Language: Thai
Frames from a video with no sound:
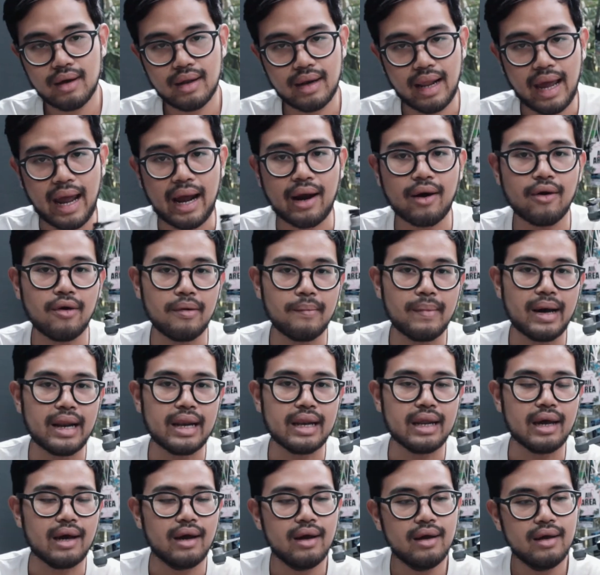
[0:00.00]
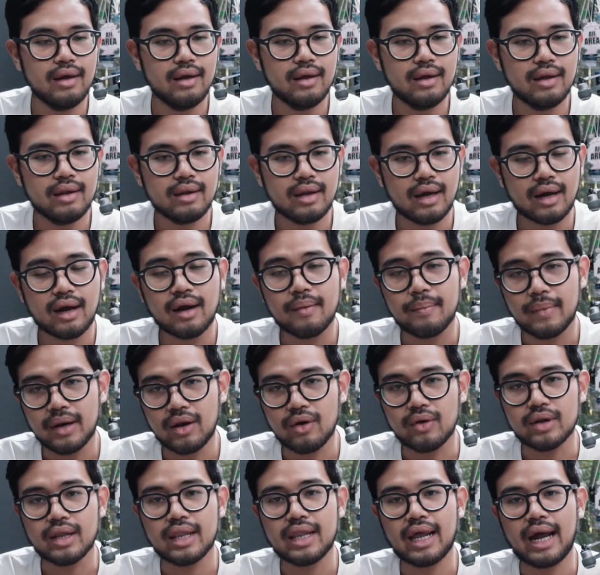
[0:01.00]
แรงของมันเนี่ยถ้าเกิดมัน
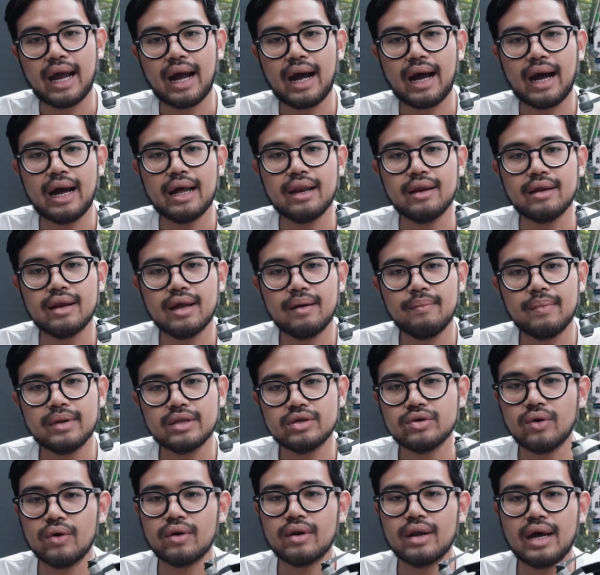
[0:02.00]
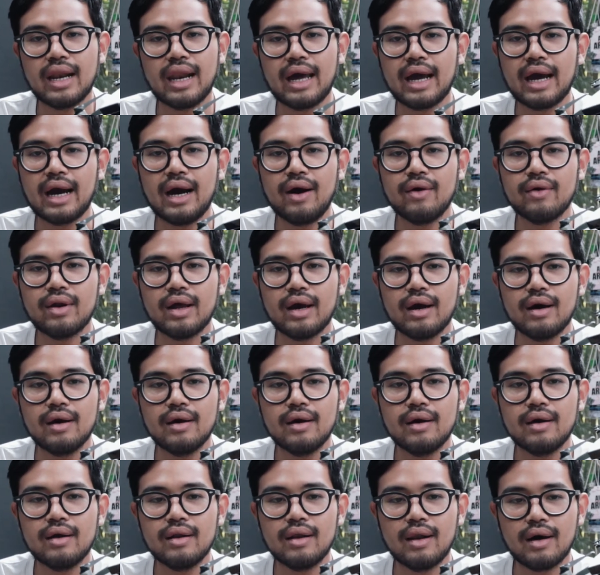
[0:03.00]
หล่นใส่ใคร หรือถ้ามันชนอะไรเข้าเนี่ย
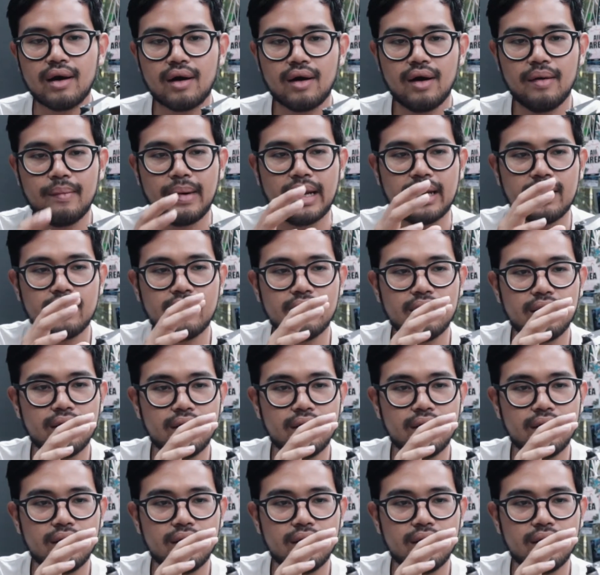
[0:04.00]
แล้วก็มัน